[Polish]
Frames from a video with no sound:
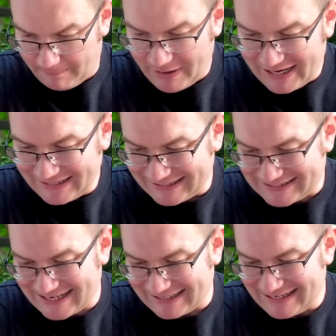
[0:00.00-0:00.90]
BLG
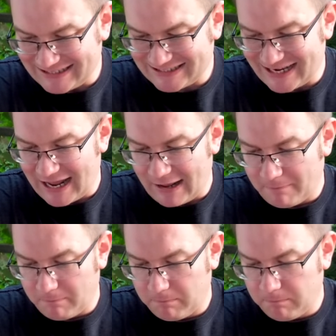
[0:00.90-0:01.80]
14, a
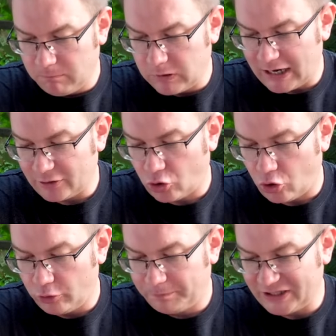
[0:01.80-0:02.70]

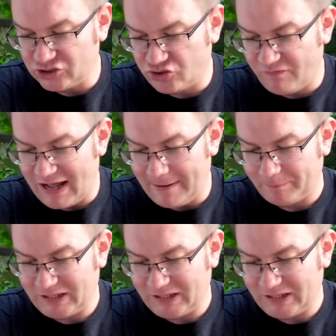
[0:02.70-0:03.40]
alkohol 5,2,